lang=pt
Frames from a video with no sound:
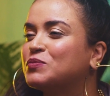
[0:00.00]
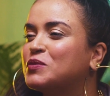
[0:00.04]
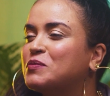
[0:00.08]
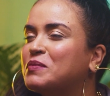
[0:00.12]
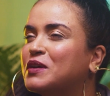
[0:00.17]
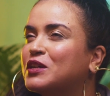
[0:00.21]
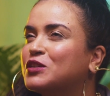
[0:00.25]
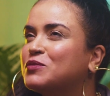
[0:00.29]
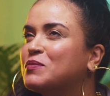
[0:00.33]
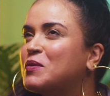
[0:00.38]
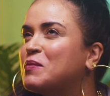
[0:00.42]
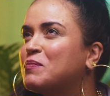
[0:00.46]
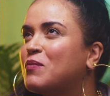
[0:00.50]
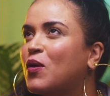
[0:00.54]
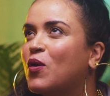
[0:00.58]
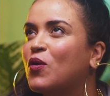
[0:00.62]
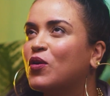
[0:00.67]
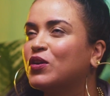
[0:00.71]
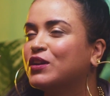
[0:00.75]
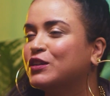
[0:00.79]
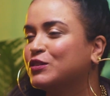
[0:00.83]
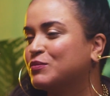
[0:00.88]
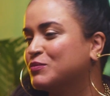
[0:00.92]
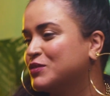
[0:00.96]
primeiras
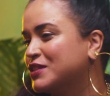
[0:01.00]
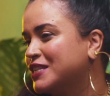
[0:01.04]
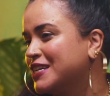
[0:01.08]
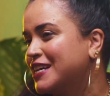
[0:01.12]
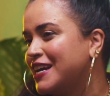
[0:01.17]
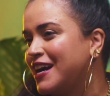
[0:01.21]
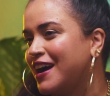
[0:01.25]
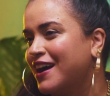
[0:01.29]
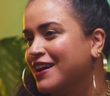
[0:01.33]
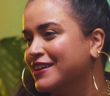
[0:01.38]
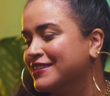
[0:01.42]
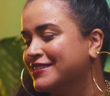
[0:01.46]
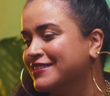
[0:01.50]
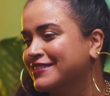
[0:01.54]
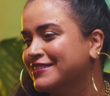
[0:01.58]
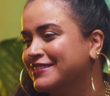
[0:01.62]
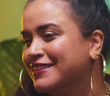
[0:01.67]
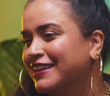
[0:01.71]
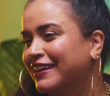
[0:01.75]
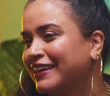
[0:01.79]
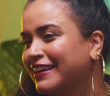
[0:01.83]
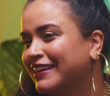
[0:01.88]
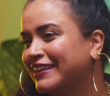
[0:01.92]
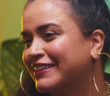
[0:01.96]
memórias musicais,
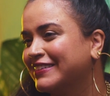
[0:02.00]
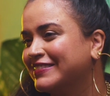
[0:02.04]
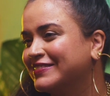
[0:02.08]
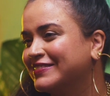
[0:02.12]
assim.